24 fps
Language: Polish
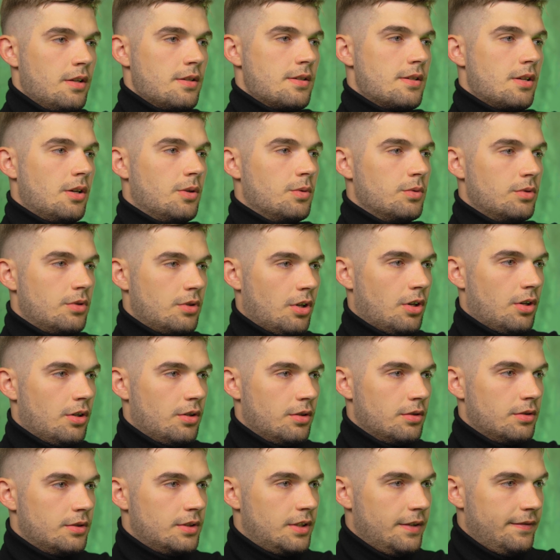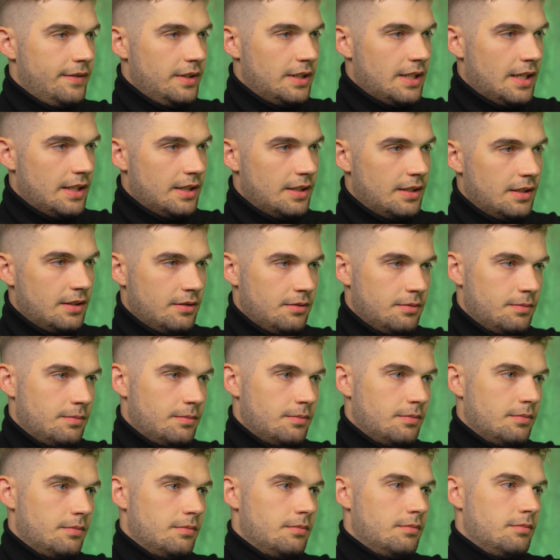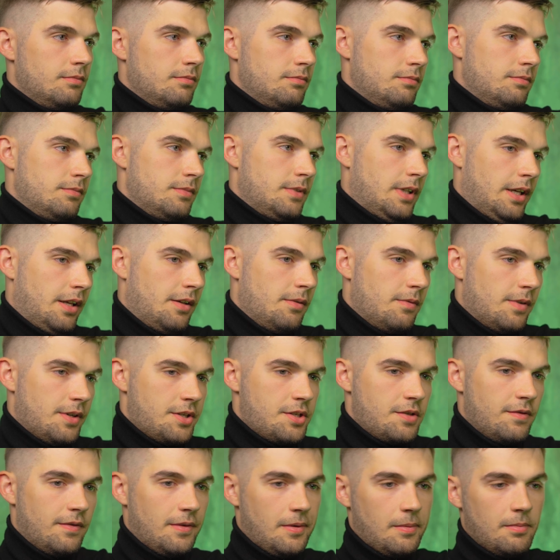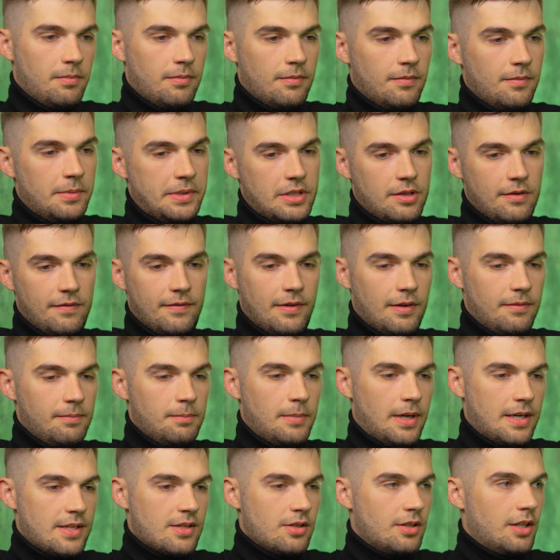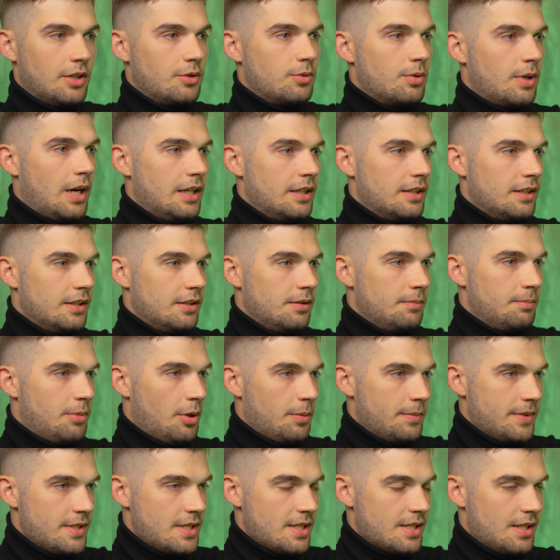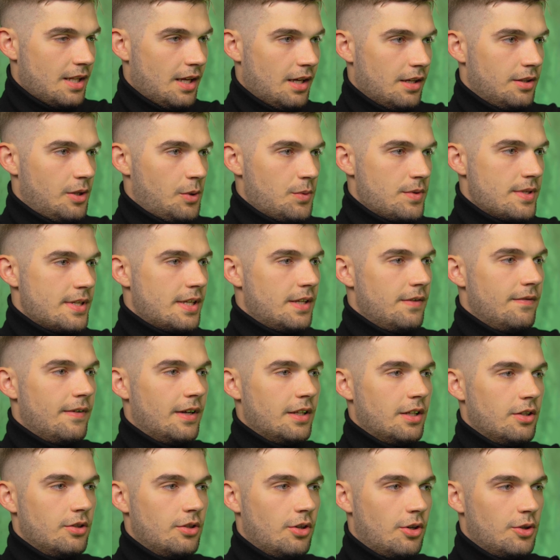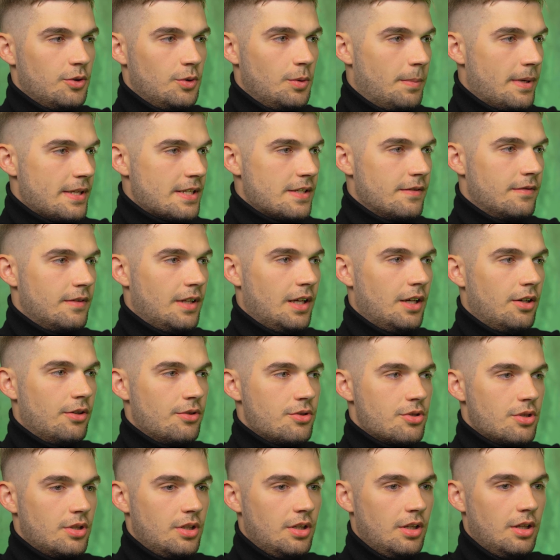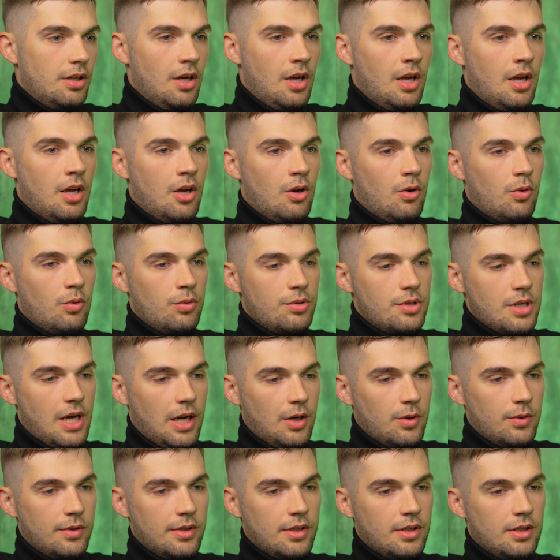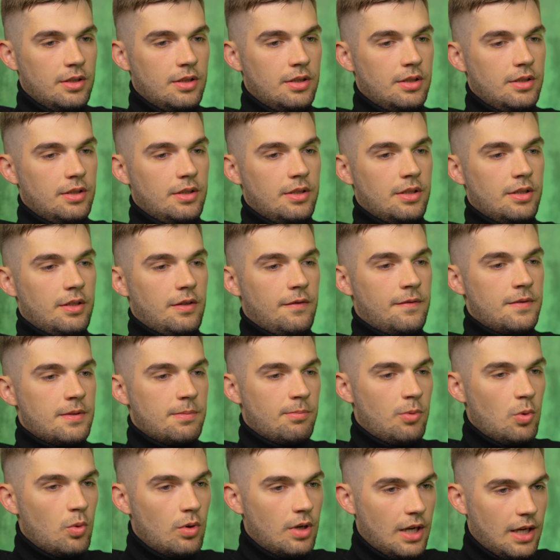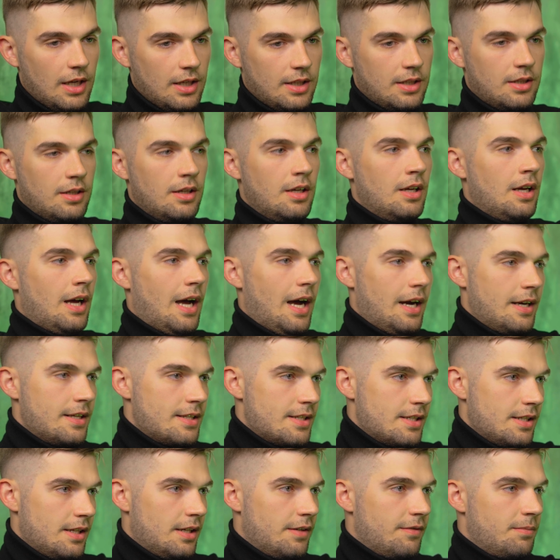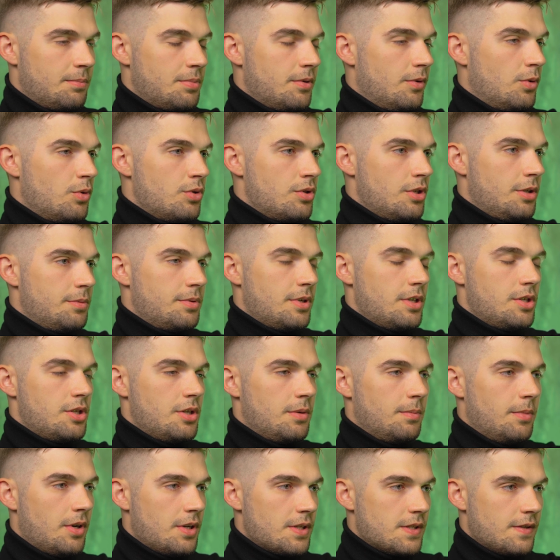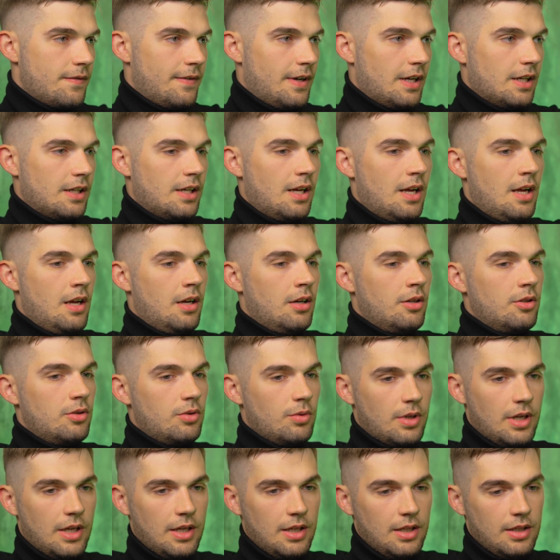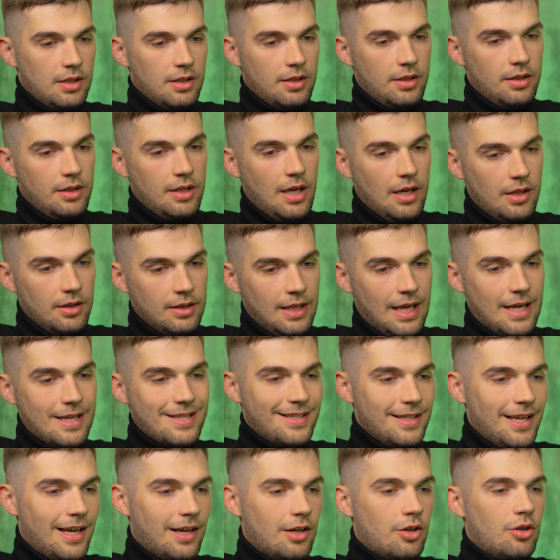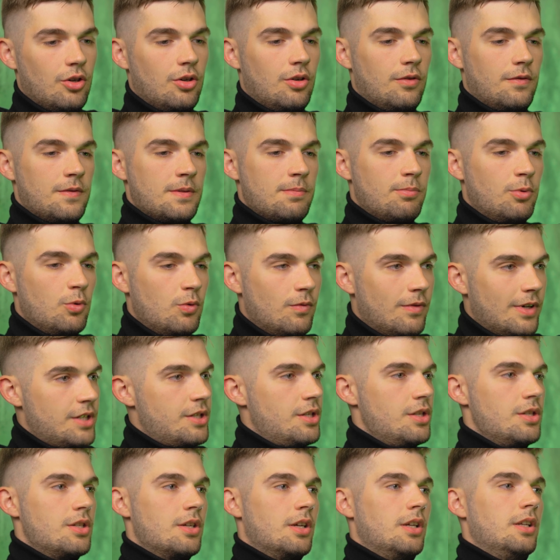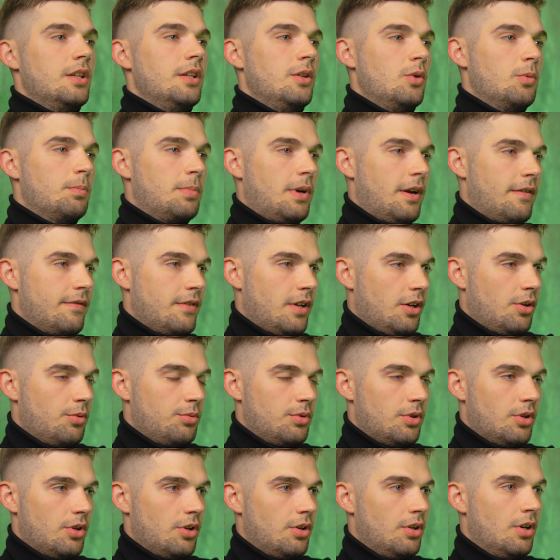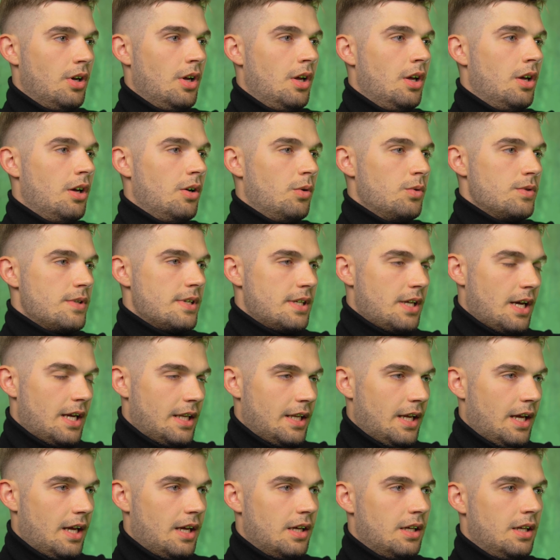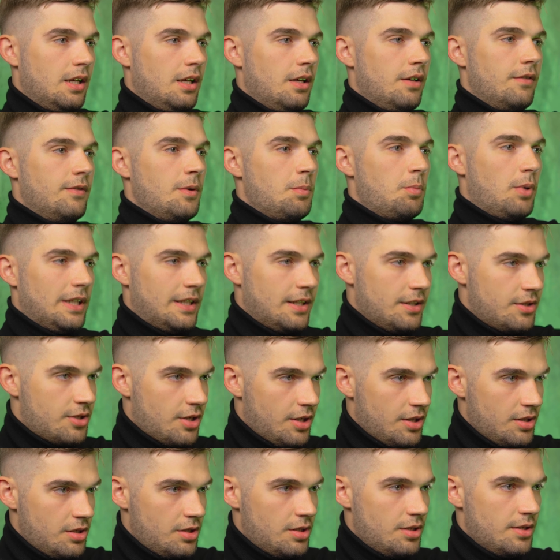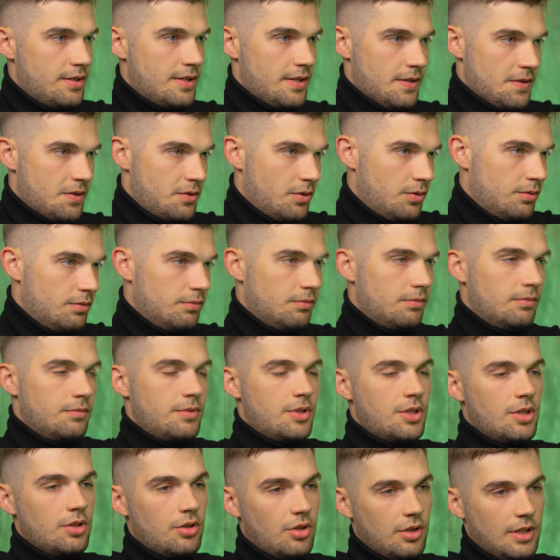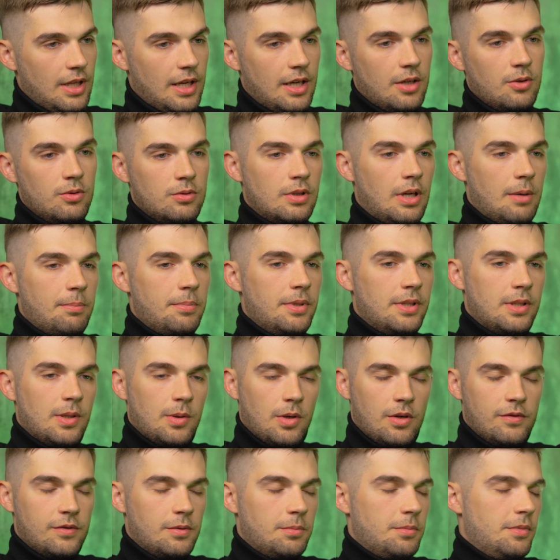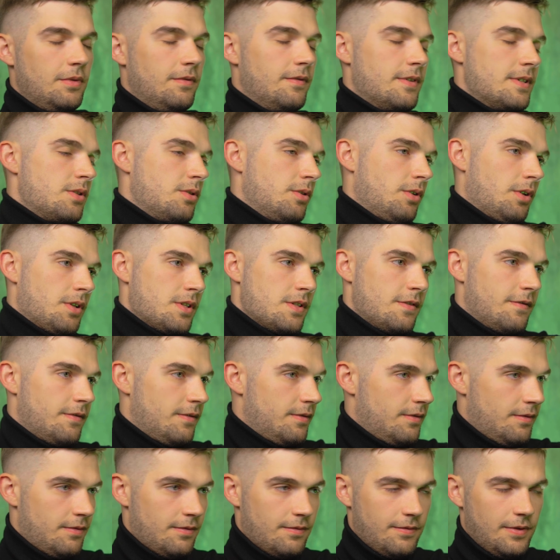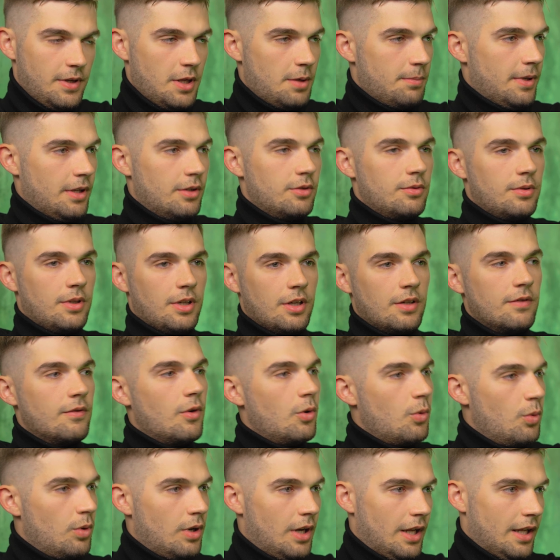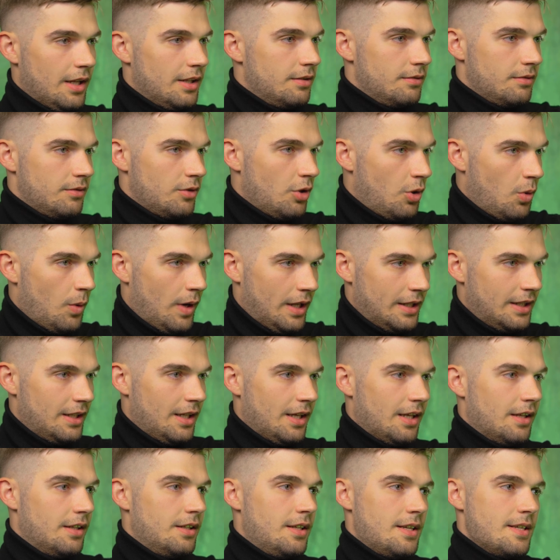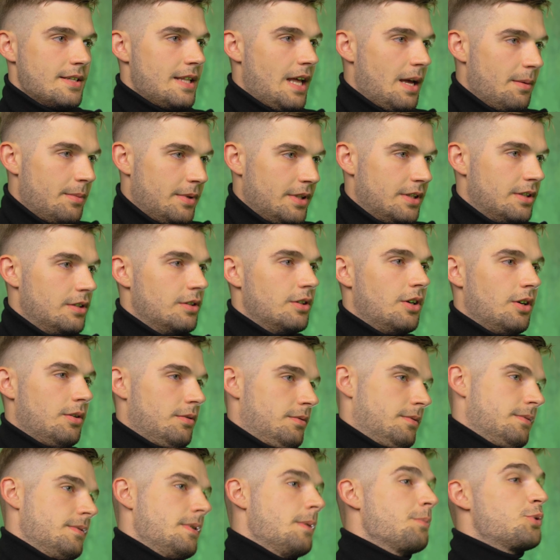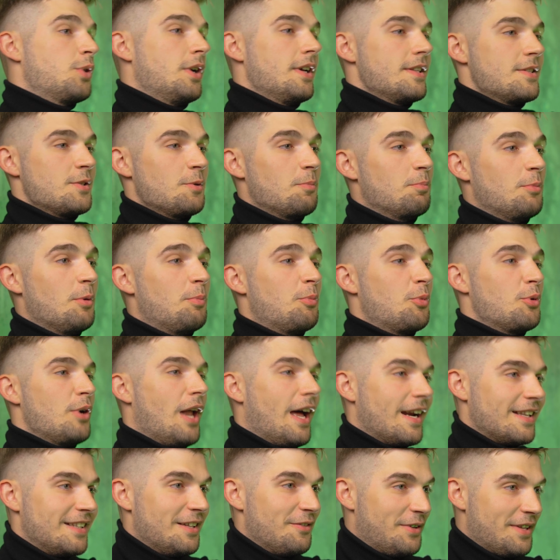są to dywidendy. Mm, taki właściwie myślę bardzo naturalny pomysł na, na uzyskiwanie dochodu pasywnego, czyli udziały y, w spółkach, akcje w różnych przedsiębiorstwach, które nas jako współwłaścicieli uprawniają do uzyskania wypłaty części zysku. Czy to na rynku kapitałowym inwestując w firmy, których w ogóle dokładnie nie znamy, tylko na przykład są popularne,